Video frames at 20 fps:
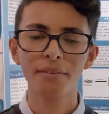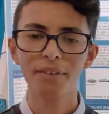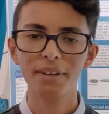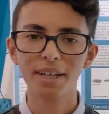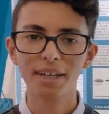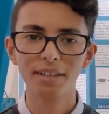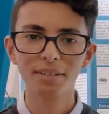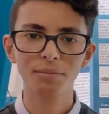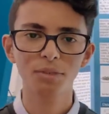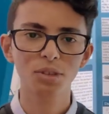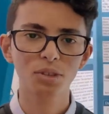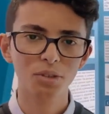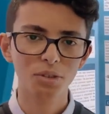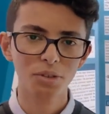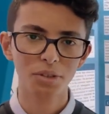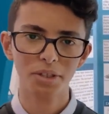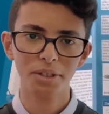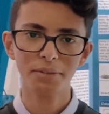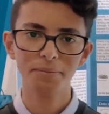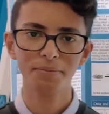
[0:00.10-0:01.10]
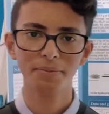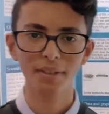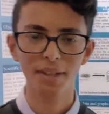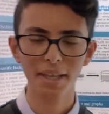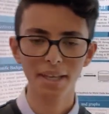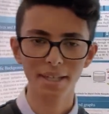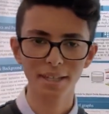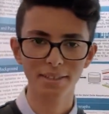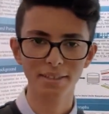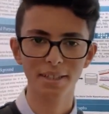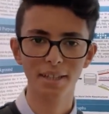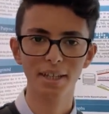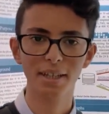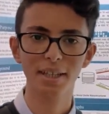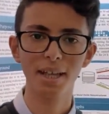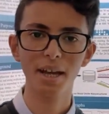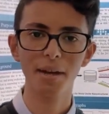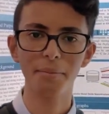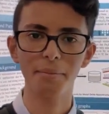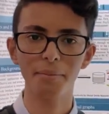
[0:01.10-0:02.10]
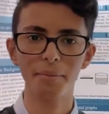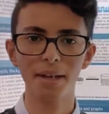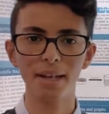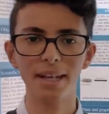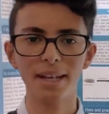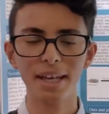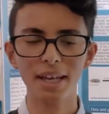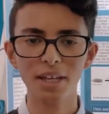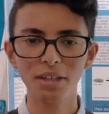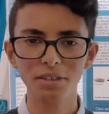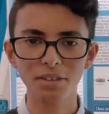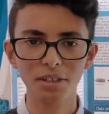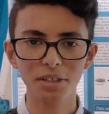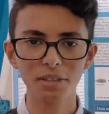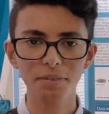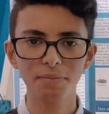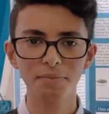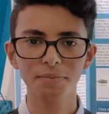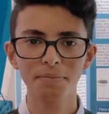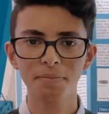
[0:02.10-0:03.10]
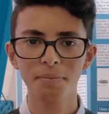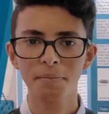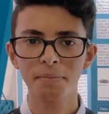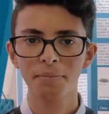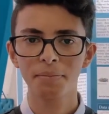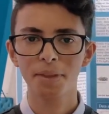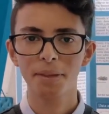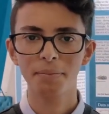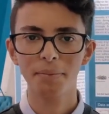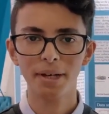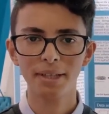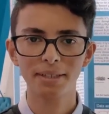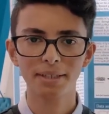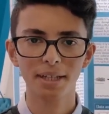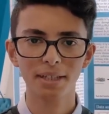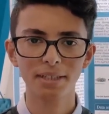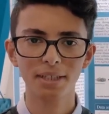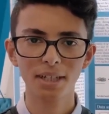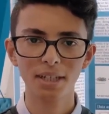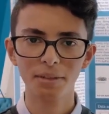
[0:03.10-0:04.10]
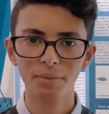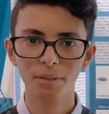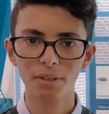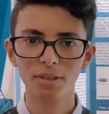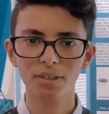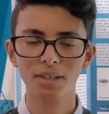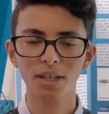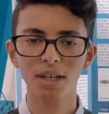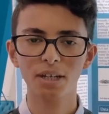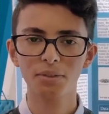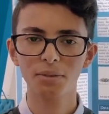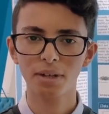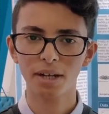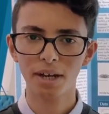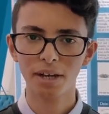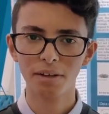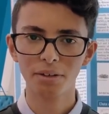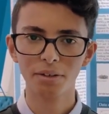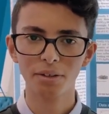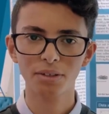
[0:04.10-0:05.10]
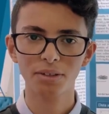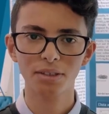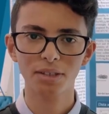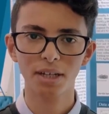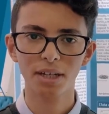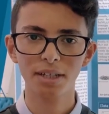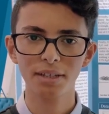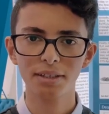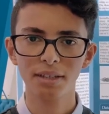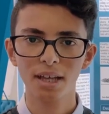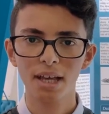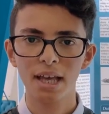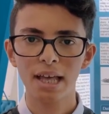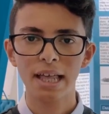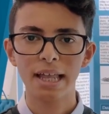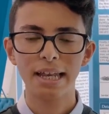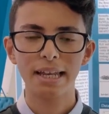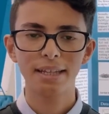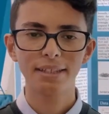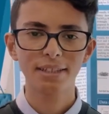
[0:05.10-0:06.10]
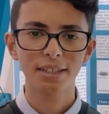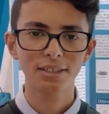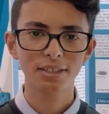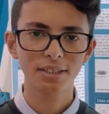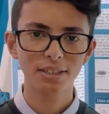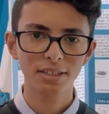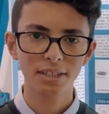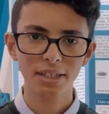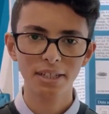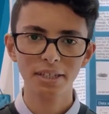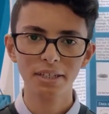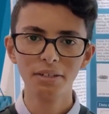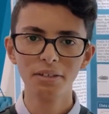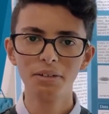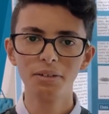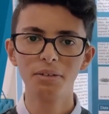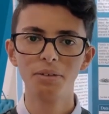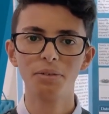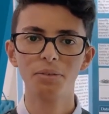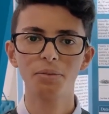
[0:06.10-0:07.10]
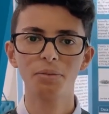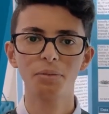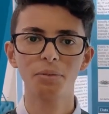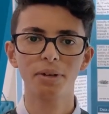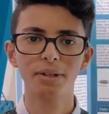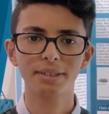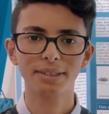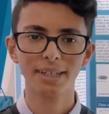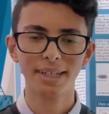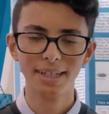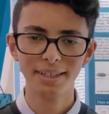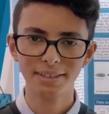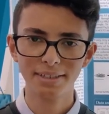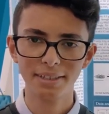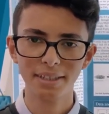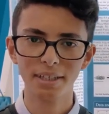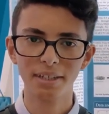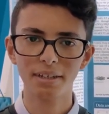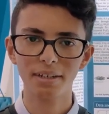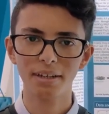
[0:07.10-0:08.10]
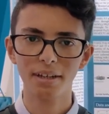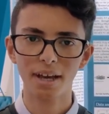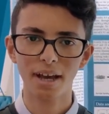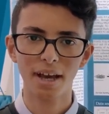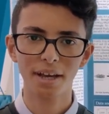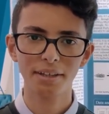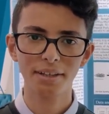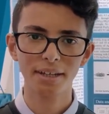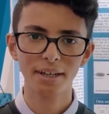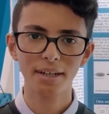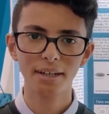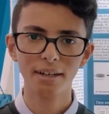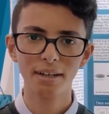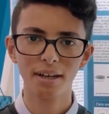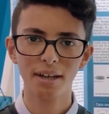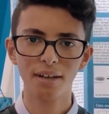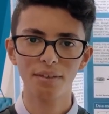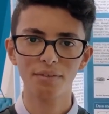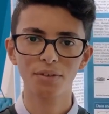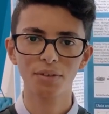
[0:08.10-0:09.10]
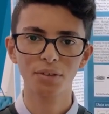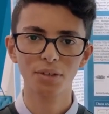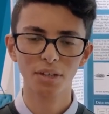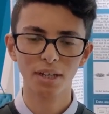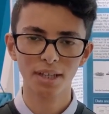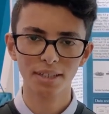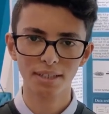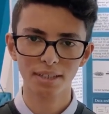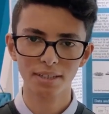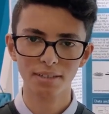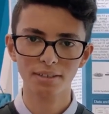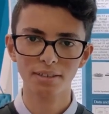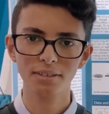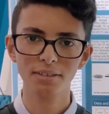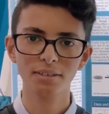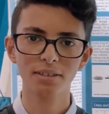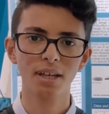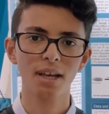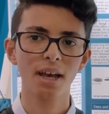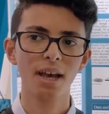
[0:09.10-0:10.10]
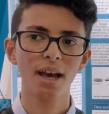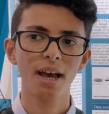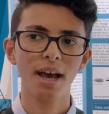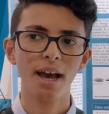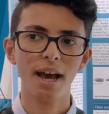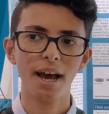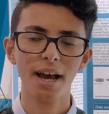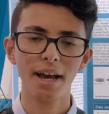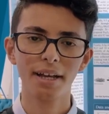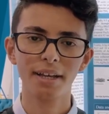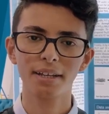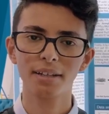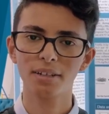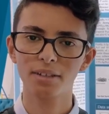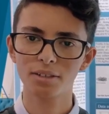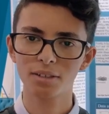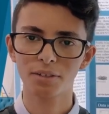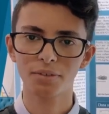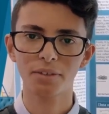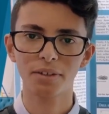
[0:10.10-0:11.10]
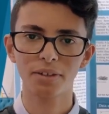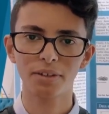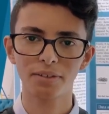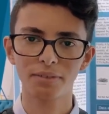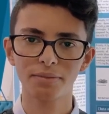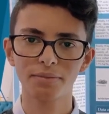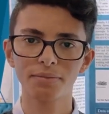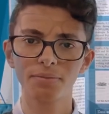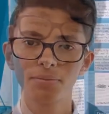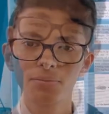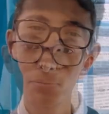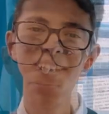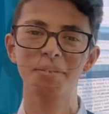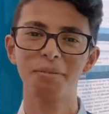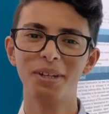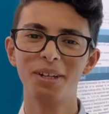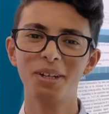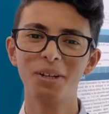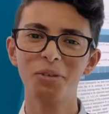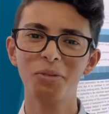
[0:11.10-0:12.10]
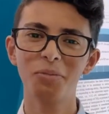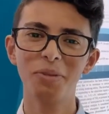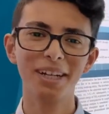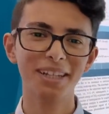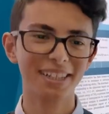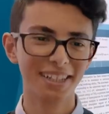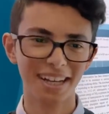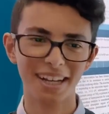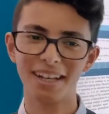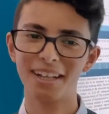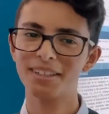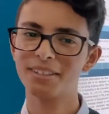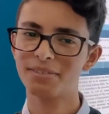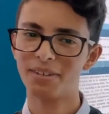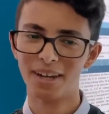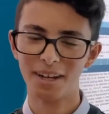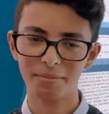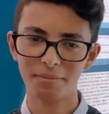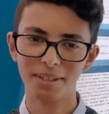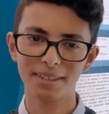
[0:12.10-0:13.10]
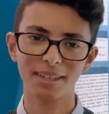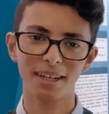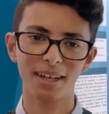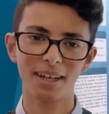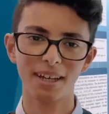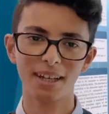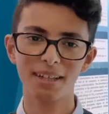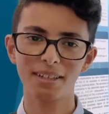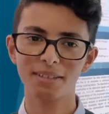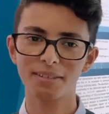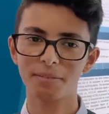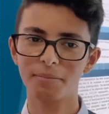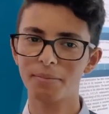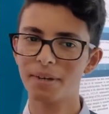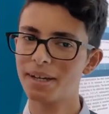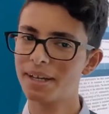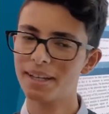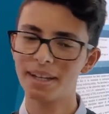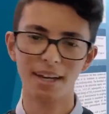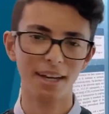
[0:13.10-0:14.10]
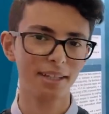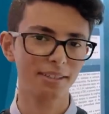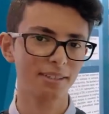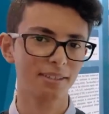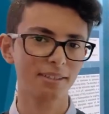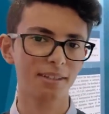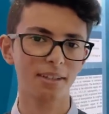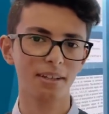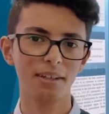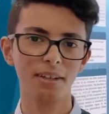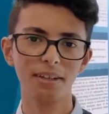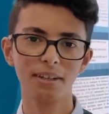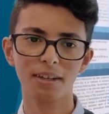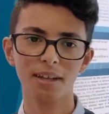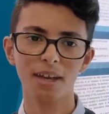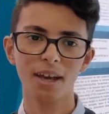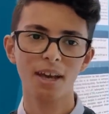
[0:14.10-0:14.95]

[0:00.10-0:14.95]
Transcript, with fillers: فكرة مشروعي هي استخدام الاي جي مع التيتانيوم أكسايد والآيرون أكسايد لتسريع وتحسين أداء الفوتوكاتاليسيس حق النيتروفينول طبعا لو ما تأهلت في حال ما تأهلت ما هي نهاية الطريق